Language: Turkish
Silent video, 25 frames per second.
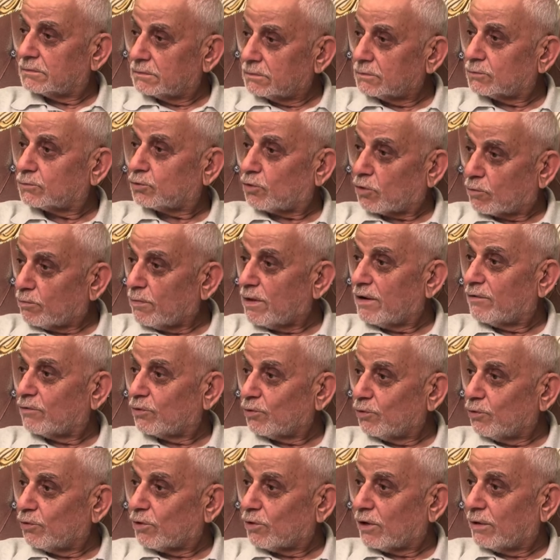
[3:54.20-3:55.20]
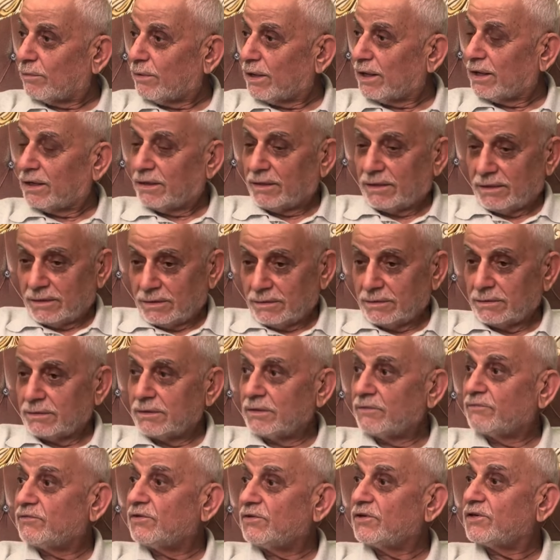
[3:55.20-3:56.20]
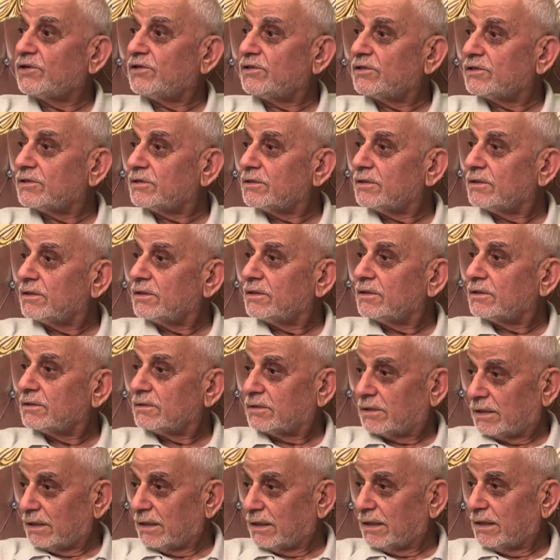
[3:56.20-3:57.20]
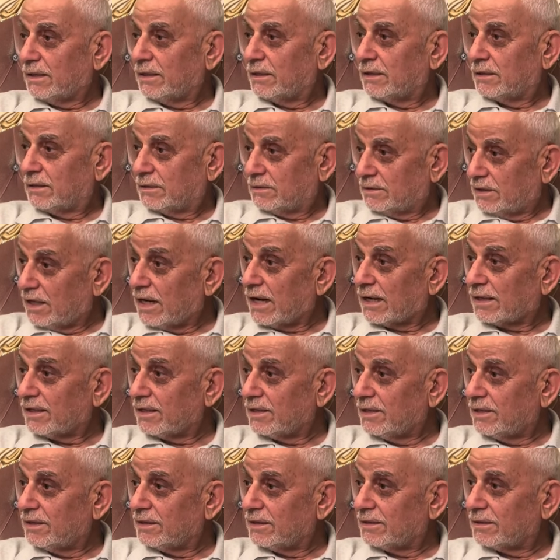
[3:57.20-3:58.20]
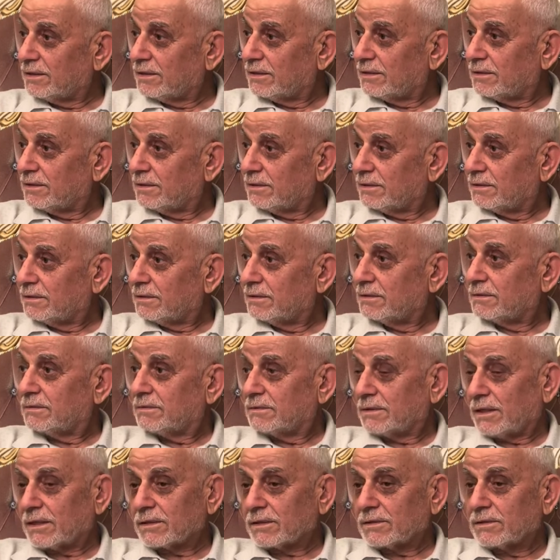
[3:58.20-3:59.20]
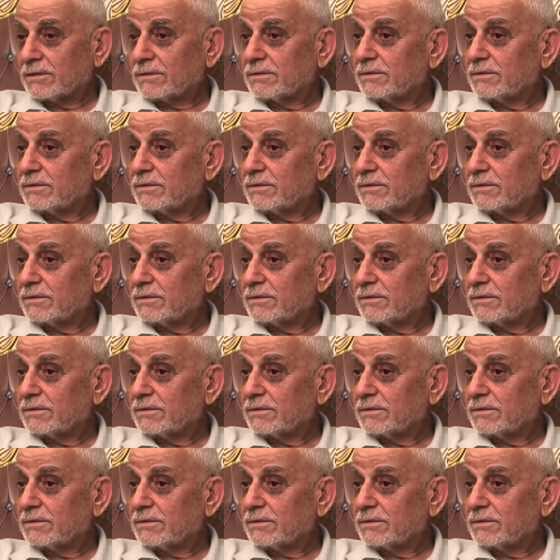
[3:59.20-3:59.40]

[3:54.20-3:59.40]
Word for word: tokmağa vuruyor ama fikir de nerededir? Artık